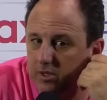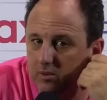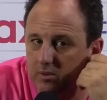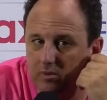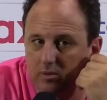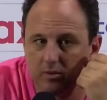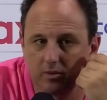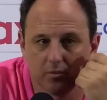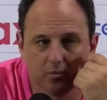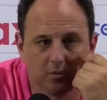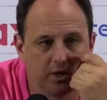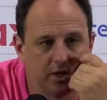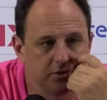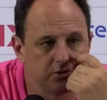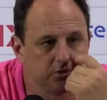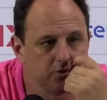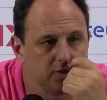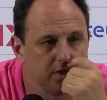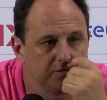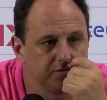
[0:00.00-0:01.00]
Primeiro,
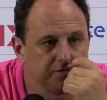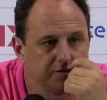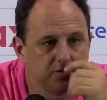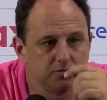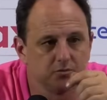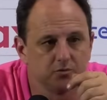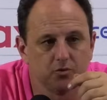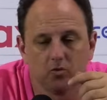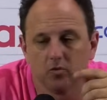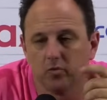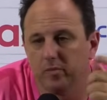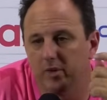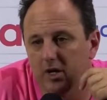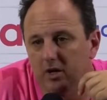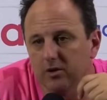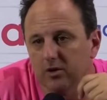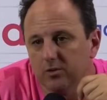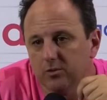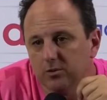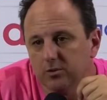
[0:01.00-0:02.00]
eu acho que ele fez um
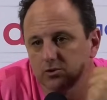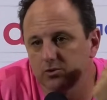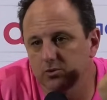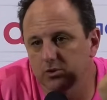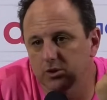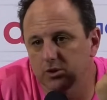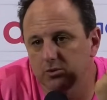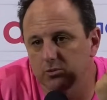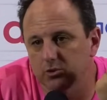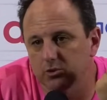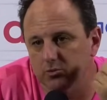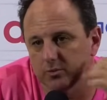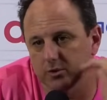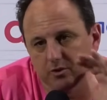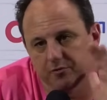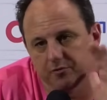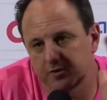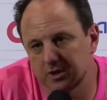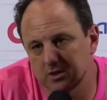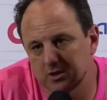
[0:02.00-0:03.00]
jogo melhor hoje do que no
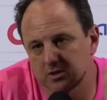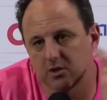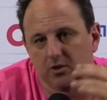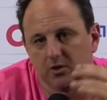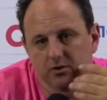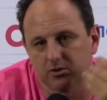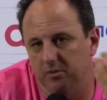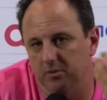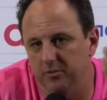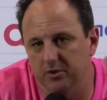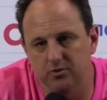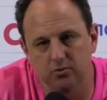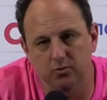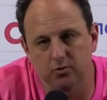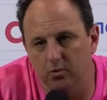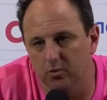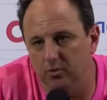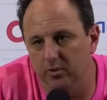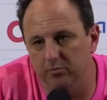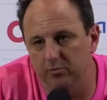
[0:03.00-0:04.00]
último. A diferença é que,
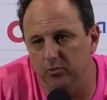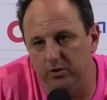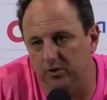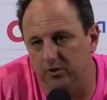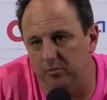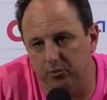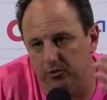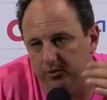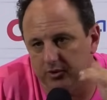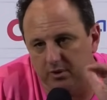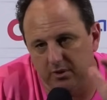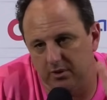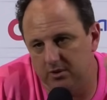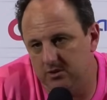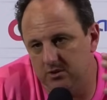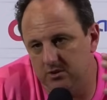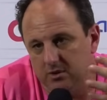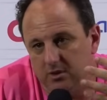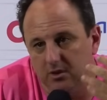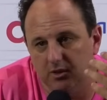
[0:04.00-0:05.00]
logicamente, o gol é muito
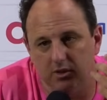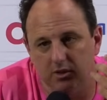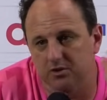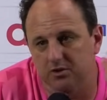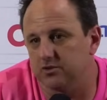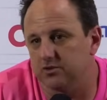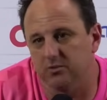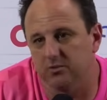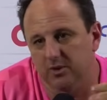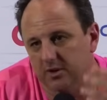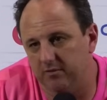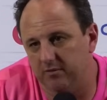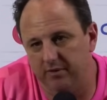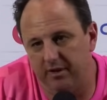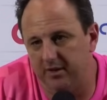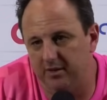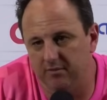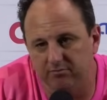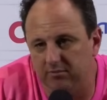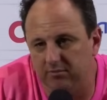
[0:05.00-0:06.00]
importante e a gente
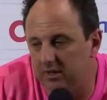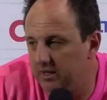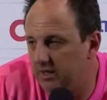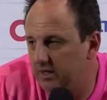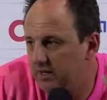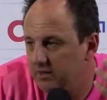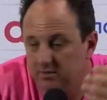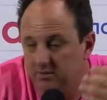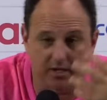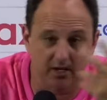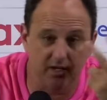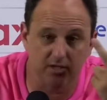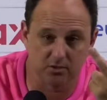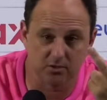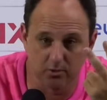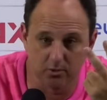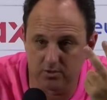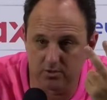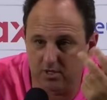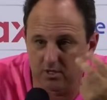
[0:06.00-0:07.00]
nunca vai
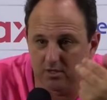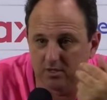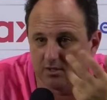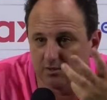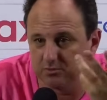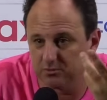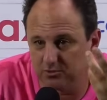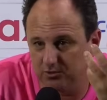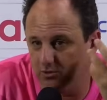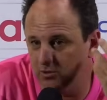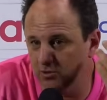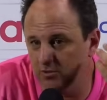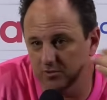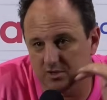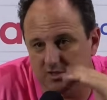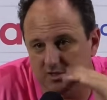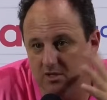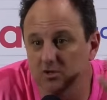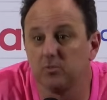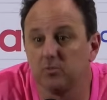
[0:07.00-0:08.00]
três gols ainda no
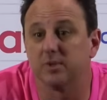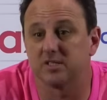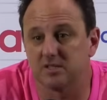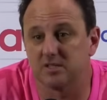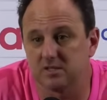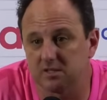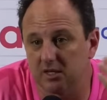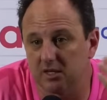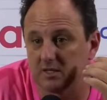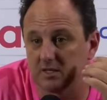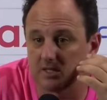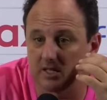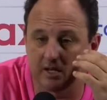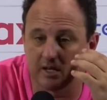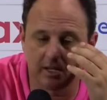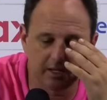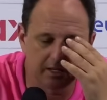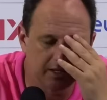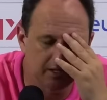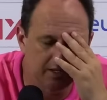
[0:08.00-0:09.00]
jogo você e uma
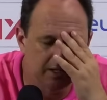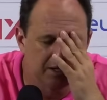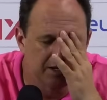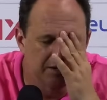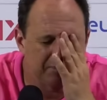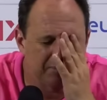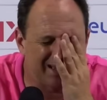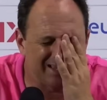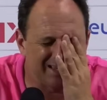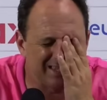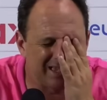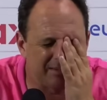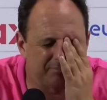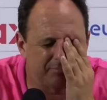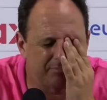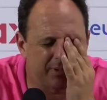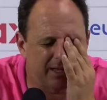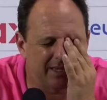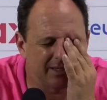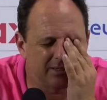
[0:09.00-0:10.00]
assistência, né?
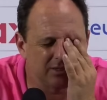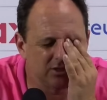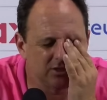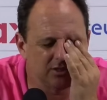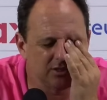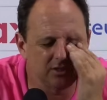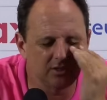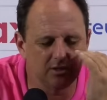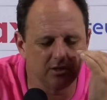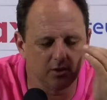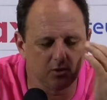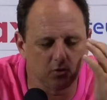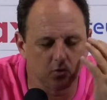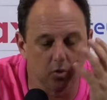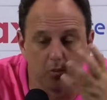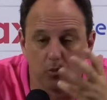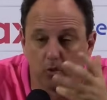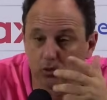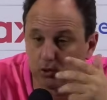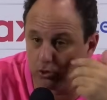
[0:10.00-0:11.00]
Mas a
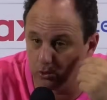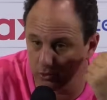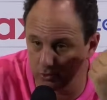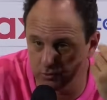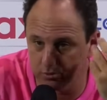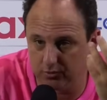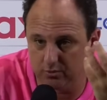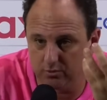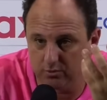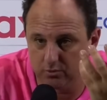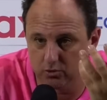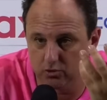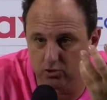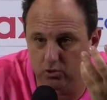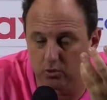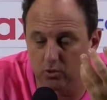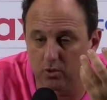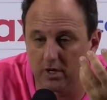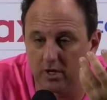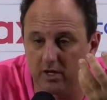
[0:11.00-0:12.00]
parte como o todo
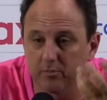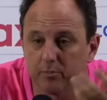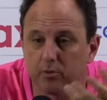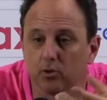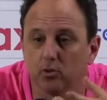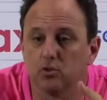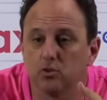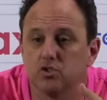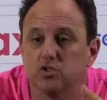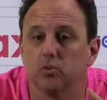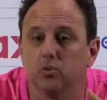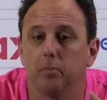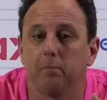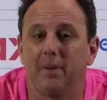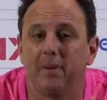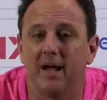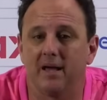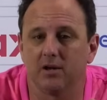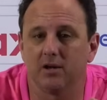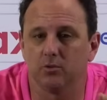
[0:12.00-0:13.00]
do jogo que ele
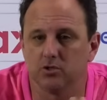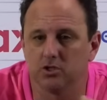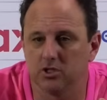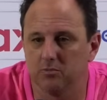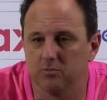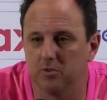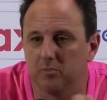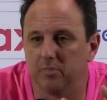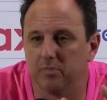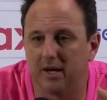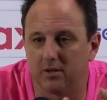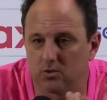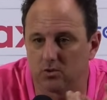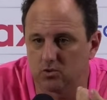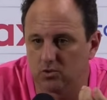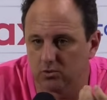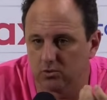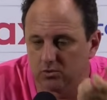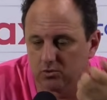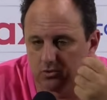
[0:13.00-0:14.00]
produziu para o time,
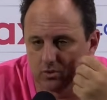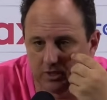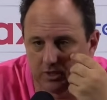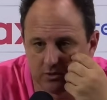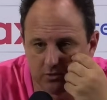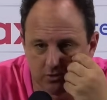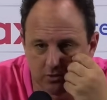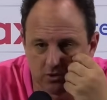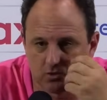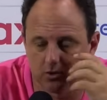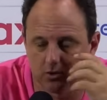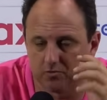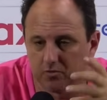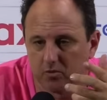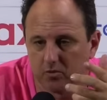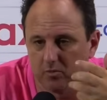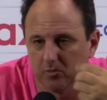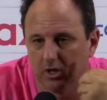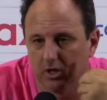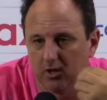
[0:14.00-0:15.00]
para os outros jogadores,
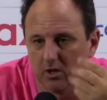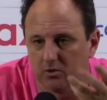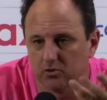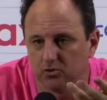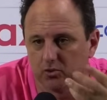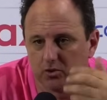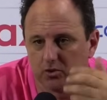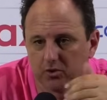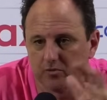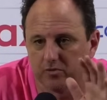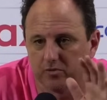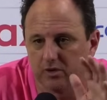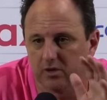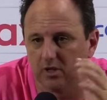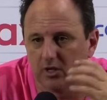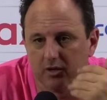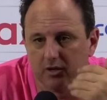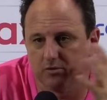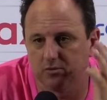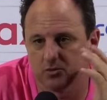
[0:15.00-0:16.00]
hoje foi o melhor jogo que eu
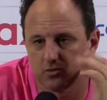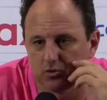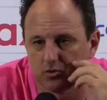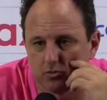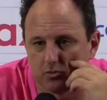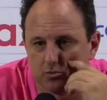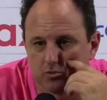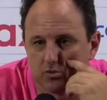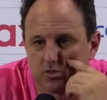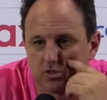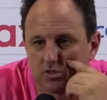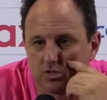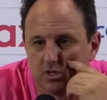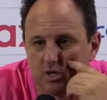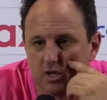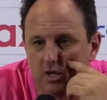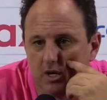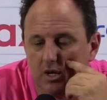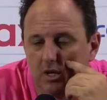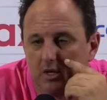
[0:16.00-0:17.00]
vi dele nos
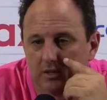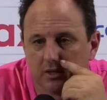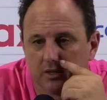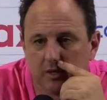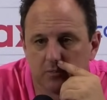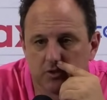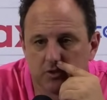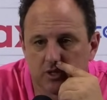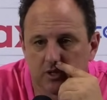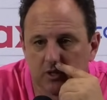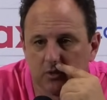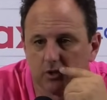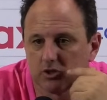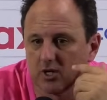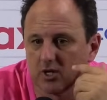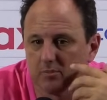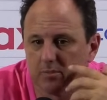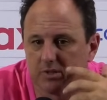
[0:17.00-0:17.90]
últimos tempos aqui.